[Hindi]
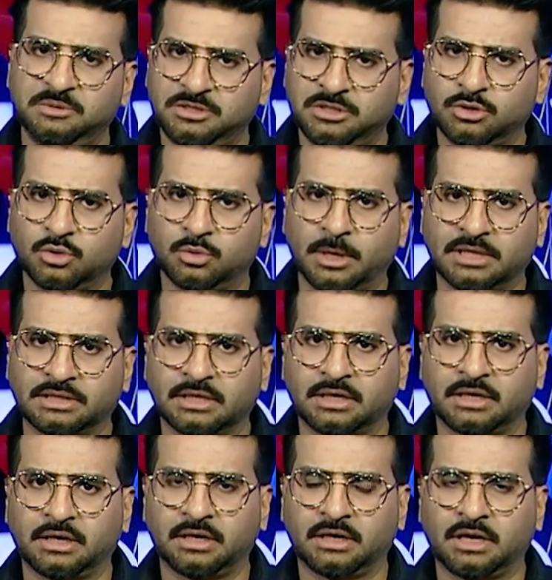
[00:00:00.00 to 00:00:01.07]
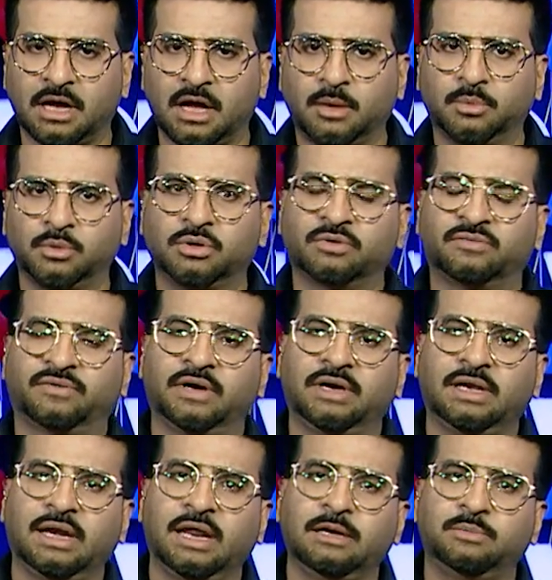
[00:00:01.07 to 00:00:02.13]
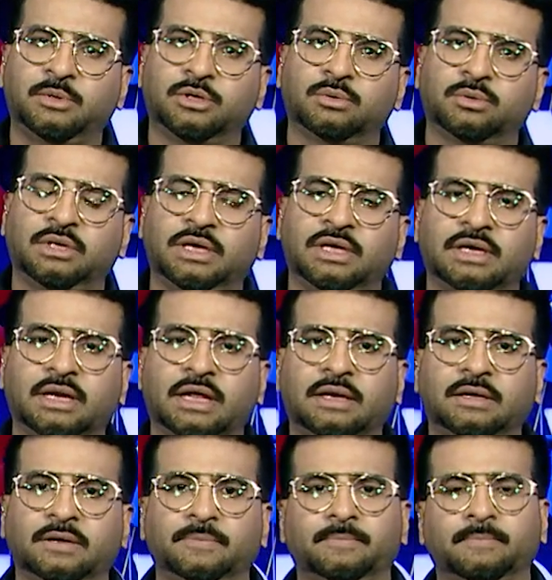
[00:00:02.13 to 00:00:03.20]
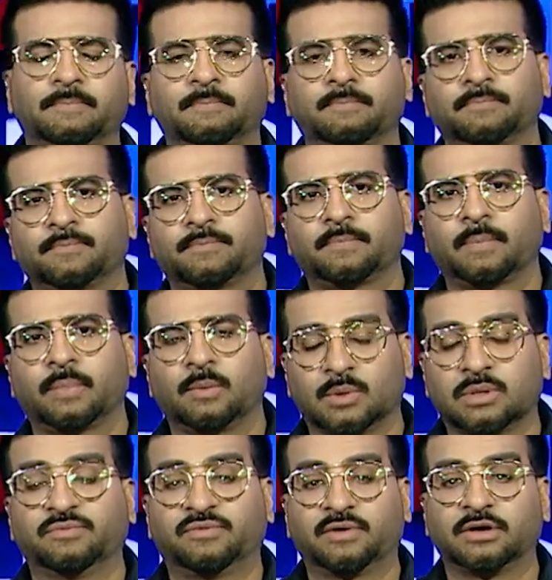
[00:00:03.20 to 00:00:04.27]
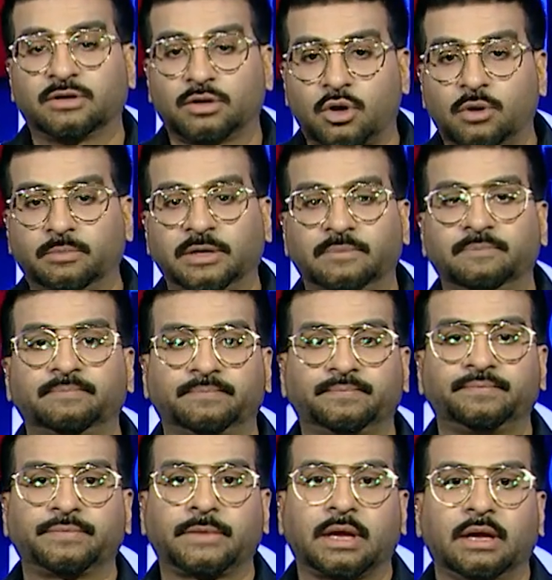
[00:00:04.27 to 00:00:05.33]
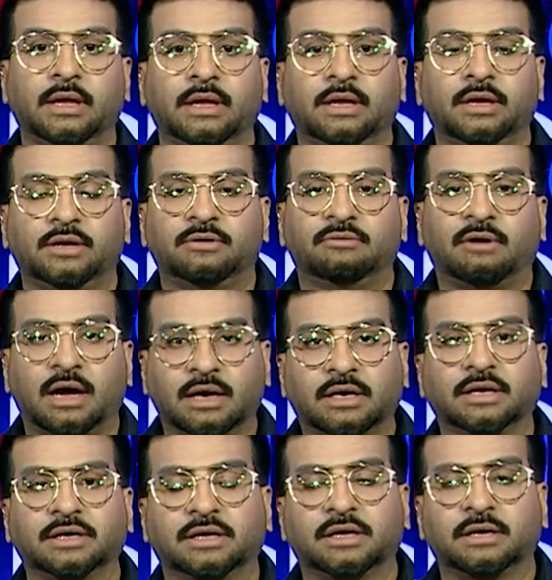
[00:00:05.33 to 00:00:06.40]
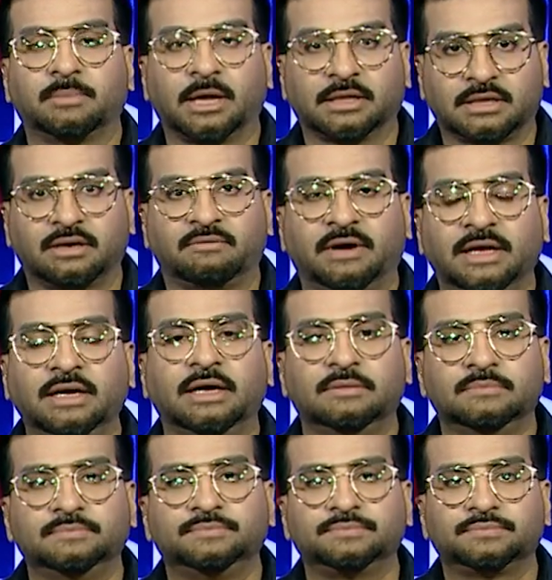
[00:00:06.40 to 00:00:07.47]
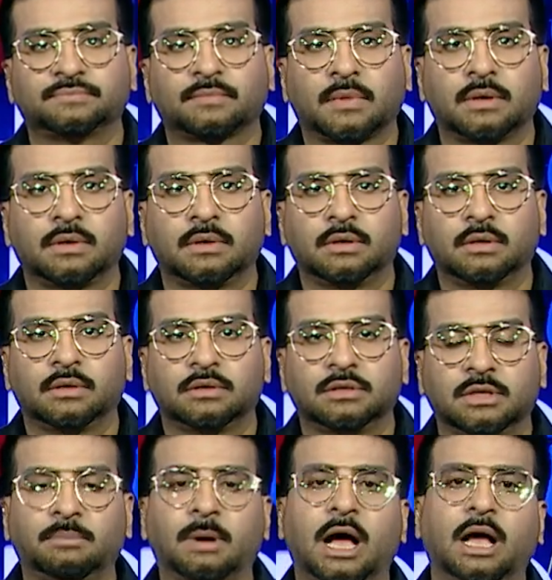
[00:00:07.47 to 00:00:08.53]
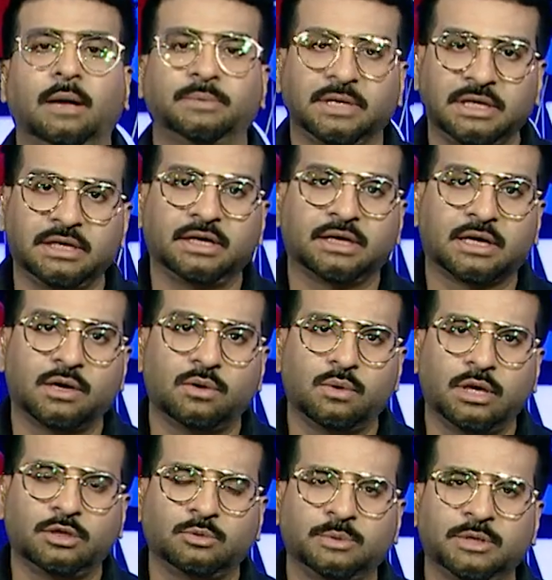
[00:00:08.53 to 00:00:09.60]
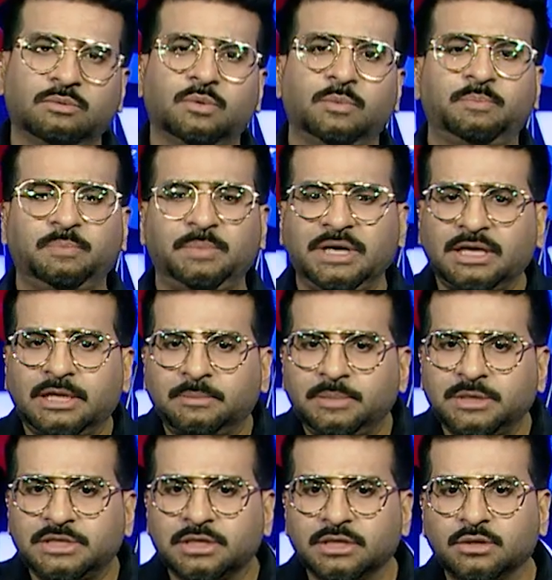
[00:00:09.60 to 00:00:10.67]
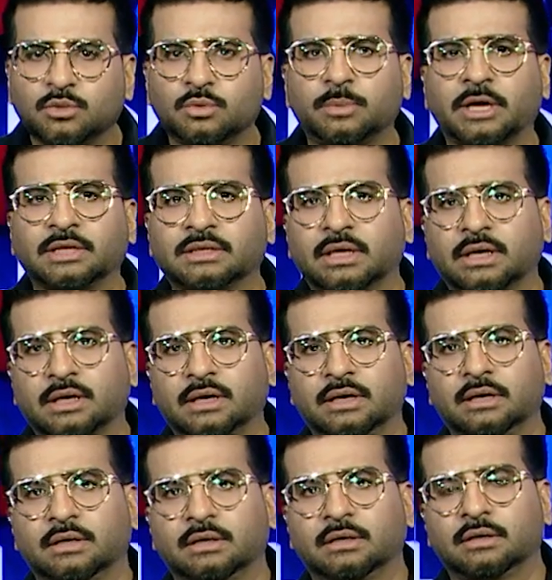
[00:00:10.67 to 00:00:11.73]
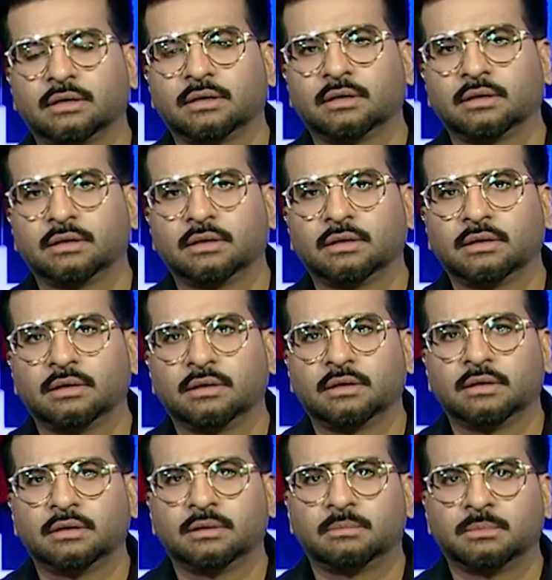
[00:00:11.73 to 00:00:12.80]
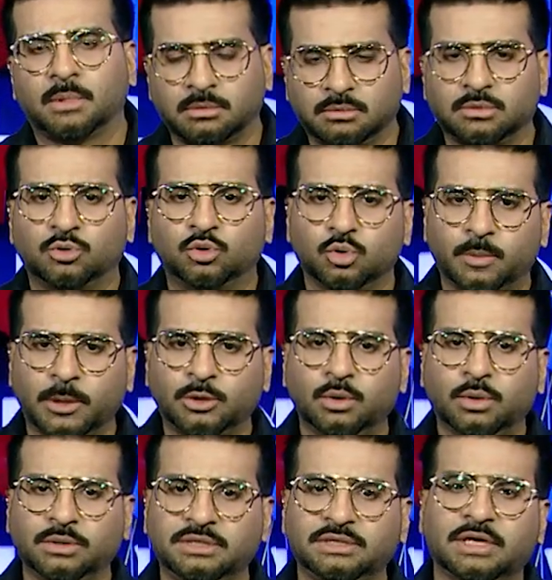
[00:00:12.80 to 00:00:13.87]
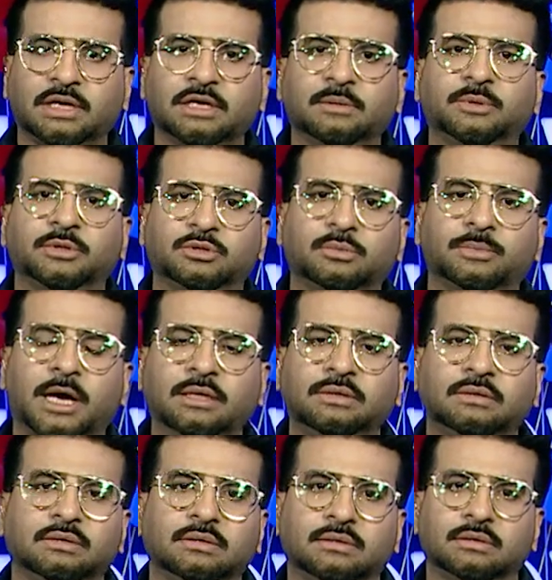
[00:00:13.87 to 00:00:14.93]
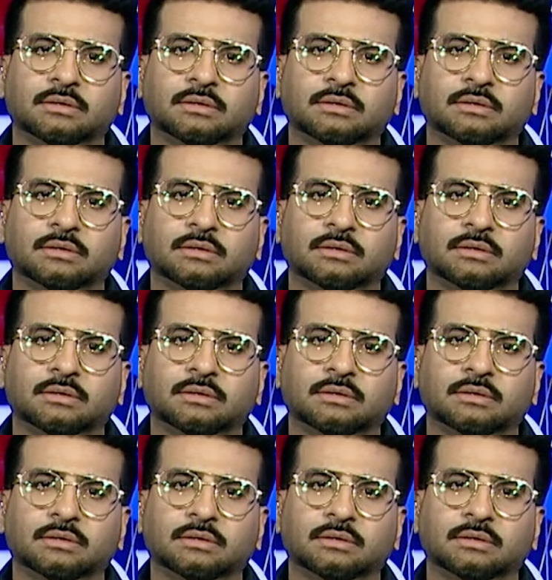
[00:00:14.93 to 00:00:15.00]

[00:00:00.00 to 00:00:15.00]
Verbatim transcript: पीछे क्यों बात कर रहे हैं आप उनको फ्रंट लाइन पे क्यों नहीं लेकर आ रही मतलब फ्रंट रॉ में वहां खड़े करके बात करवाएं ना जब आपने ही रखा हुआ है तो फिर वो पीठ पीछे क्यों बात कर रहे हैं और दू बदू होनी चाहिए फिर तो बात